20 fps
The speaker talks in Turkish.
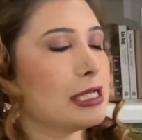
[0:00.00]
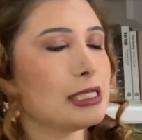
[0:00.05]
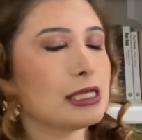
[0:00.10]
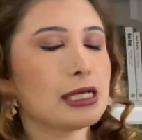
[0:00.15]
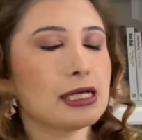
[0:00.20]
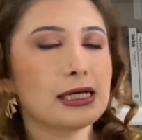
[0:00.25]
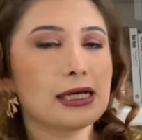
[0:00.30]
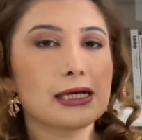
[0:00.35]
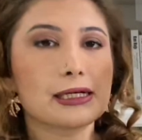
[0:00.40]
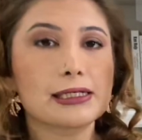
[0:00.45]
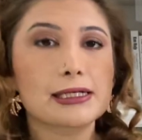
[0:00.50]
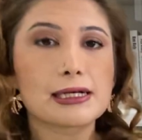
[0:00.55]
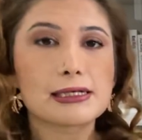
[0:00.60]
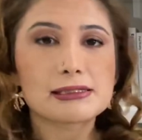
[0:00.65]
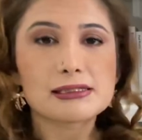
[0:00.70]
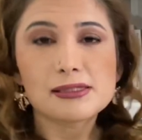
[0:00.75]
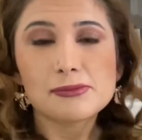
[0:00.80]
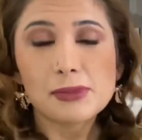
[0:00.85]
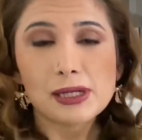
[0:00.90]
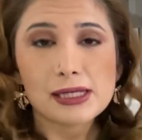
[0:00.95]
E,
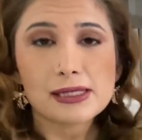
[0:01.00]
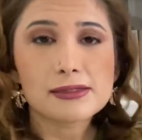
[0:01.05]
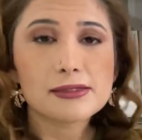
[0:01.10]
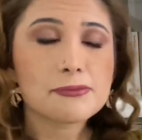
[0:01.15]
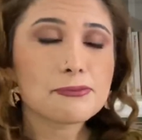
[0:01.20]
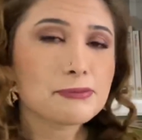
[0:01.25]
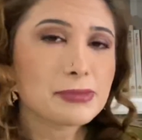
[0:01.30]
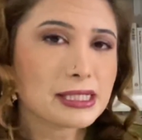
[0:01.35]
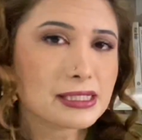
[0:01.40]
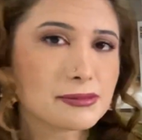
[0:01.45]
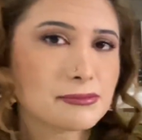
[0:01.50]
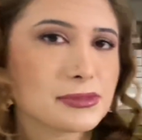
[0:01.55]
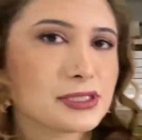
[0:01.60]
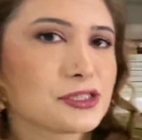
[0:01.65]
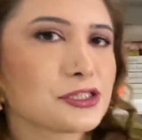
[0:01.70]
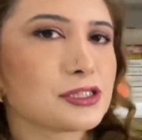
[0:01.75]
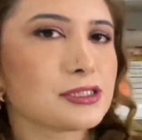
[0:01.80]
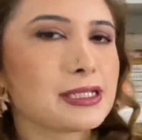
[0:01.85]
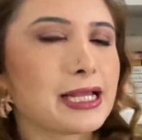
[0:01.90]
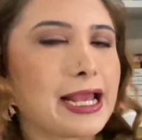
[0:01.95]
Kasım ayının benim
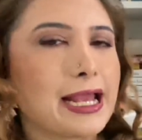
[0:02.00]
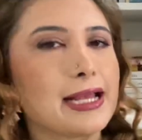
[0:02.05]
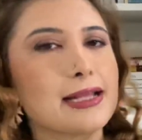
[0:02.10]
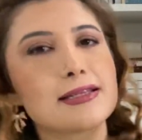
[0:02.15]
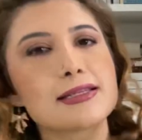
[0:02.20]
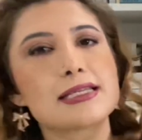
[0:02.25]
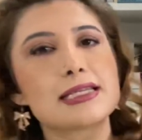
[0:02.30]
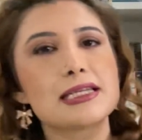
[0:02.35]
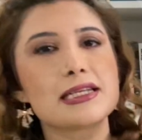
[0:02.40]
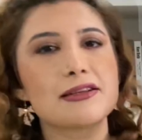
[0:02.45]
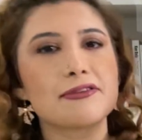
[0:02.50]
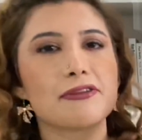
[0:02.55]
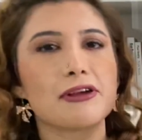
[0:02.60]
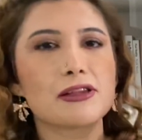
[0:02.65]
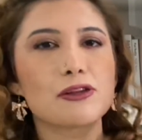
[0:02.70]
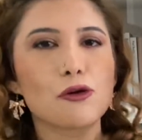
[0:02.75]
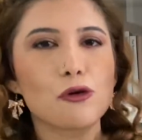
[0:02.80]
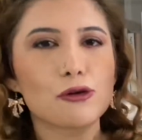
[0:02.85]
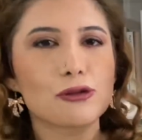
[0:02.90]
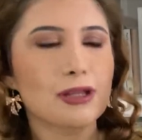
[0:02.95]
için en
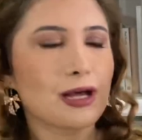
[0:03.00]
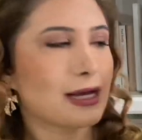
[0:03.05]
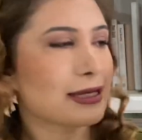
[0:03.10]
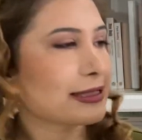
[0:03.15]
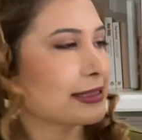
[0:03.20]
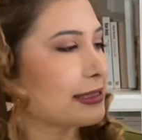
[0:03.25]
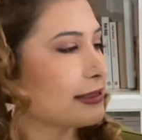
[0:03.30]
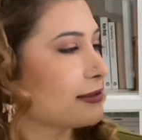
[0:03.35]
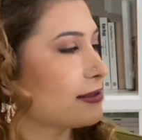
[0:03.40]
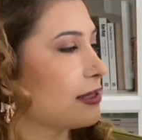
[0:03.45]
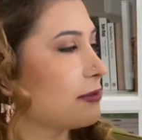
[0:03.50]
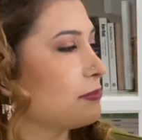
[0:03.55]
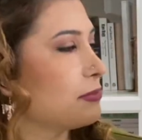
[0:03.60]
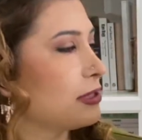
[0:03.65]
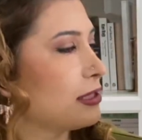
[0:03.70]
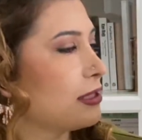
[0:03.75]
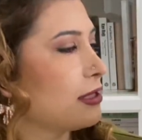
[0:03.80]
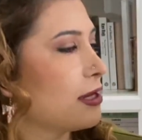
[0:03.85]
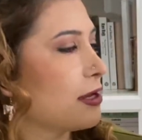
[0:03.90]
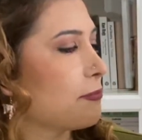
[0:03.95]
zirvede olan
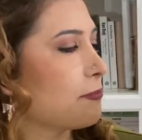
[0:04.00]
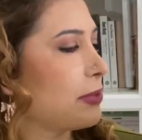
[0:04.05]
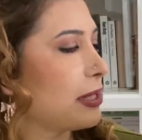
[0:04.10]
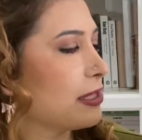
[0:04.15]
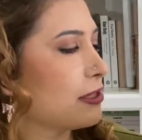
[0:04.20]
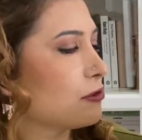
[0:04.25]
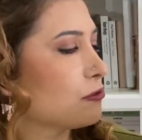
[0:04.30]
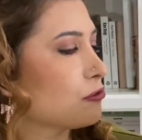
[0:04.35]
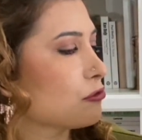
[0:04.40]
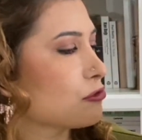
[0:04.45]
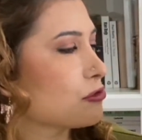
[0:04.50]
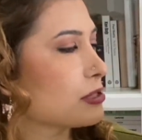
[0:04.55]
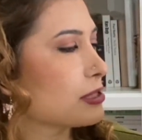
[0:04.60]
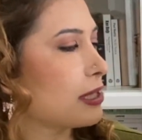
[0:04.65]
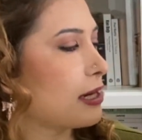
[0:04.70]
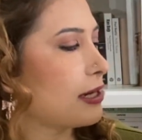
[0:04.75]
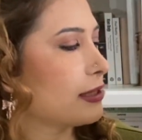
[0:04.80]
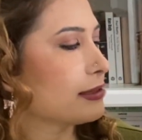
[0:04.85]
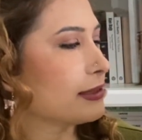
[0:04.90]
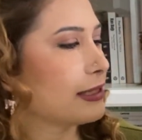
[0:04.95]
kitabı Perinuş
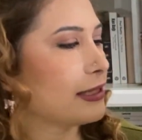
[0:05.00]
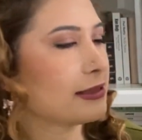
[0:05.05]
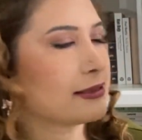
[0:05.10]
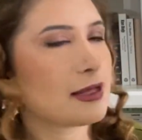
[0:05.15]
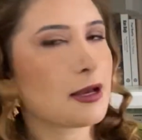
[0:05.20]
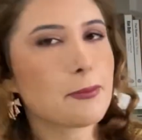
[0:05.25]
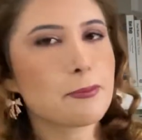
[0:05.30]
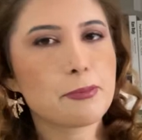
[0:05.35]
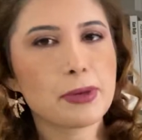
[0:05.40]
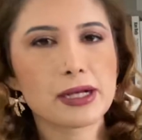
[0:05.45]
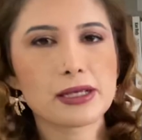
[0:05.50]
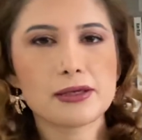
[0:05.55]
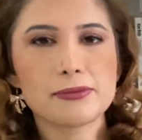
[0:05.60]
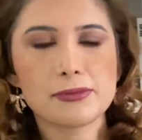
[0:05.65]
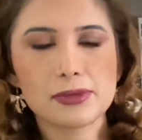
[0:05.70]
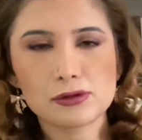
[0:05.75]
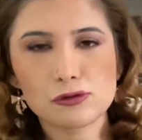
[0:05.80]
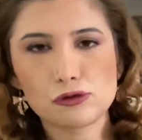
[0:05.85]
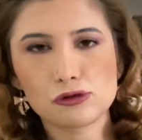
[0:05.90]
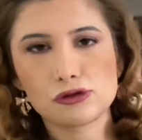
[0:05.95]
Saniye'den
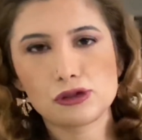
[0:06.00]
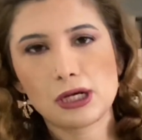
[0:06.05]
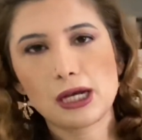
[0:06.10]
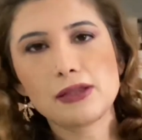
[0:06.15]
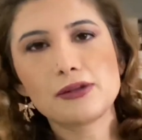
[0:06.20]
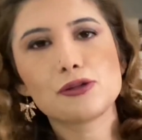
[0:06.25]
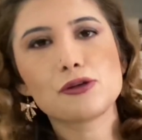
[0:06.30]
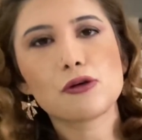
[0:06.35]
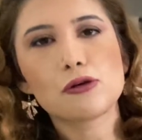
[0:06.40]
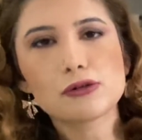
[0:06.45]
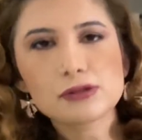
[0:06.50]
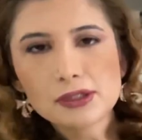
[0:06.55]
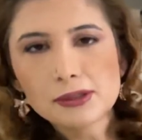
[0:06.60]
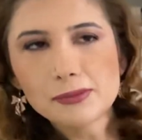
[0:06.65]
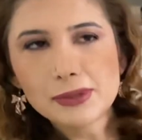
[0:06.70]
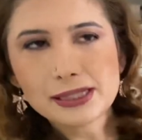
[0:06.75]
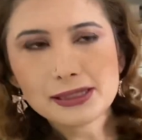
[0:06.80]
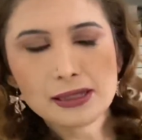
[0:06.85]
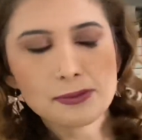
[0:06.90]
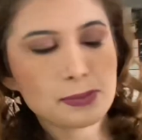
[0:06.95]
payıma düşen Yordam
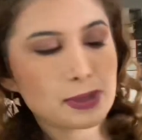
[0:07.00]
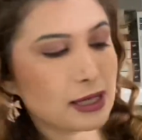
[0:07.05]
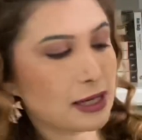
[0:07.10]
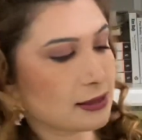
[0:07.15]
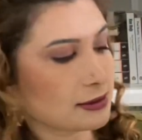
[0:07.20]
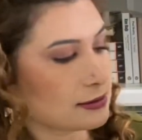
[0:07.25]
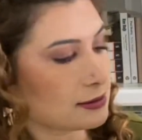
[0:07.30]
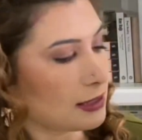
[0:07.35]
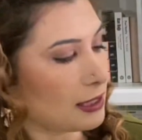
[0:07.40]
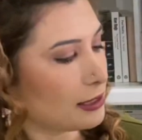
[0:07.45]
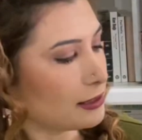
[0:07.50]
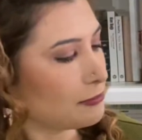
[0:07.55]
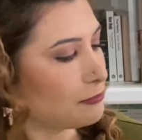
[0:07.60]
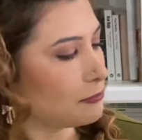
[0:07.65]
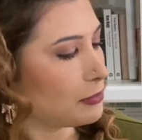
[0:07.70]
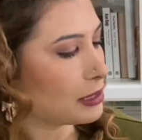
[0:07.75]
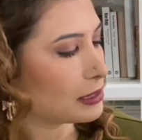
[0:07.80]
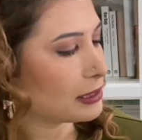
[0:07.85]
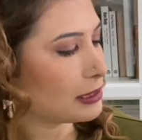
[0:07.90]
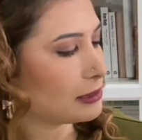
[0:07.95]
Edebiyat'tan
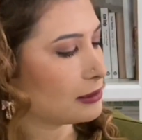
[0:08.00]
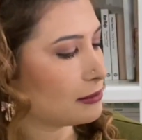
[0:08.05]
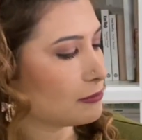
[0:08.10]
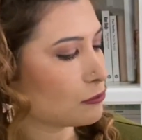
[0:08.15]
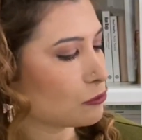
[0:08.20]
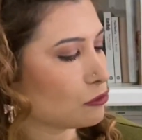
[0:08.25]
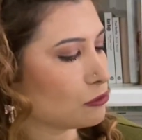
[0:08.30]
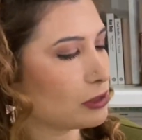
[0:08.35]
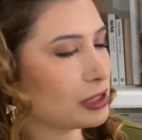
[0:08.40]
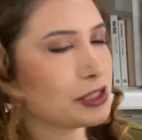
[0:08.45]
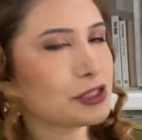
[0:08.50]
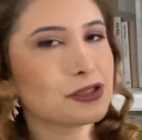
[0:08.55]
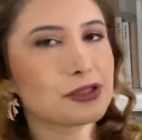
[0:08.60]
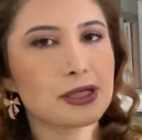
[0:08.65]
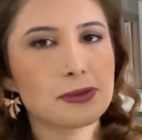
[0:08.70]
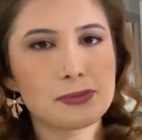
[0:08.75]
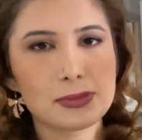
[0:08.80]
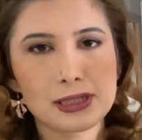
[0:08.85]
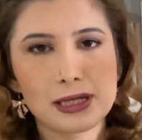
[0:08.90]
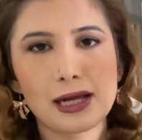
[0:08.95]
bakalım Güneş
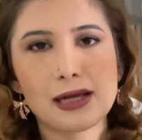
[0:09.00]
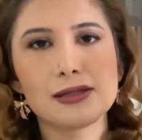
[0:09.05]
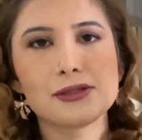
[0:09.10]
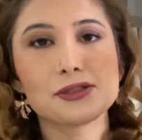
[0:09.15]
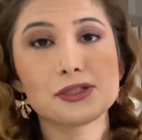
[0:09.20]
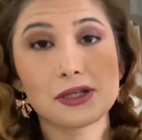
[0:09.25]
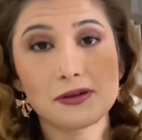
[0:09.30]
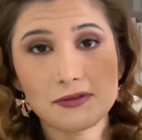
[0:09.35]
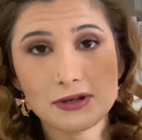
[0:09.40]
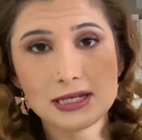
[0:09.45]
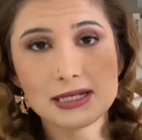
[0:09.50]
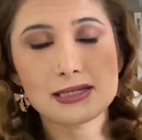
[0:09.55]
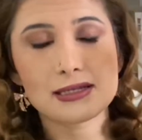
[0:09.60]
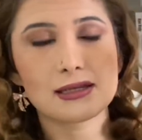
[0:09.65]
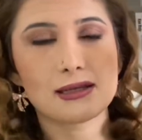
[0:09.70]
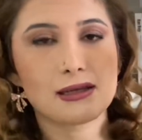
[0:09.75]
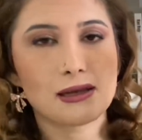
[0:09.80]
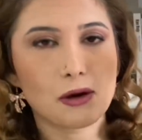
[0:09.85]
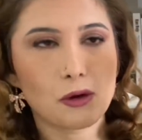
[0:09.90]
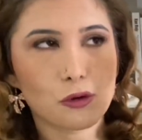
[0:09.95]
Demirel
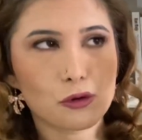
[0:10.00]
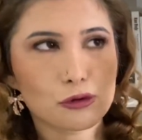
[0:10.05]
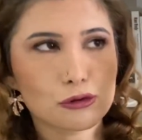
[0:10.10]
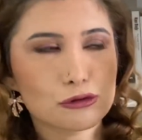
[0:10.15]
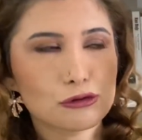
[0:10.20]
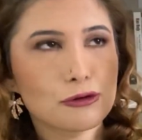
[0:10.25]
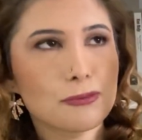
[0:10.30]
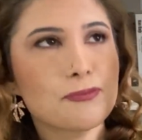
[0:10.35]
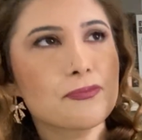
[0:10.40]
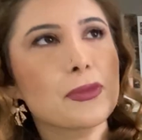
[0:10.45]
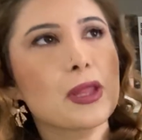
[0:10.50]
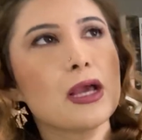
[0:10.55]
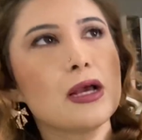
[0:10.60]
çevirisiyle okudum.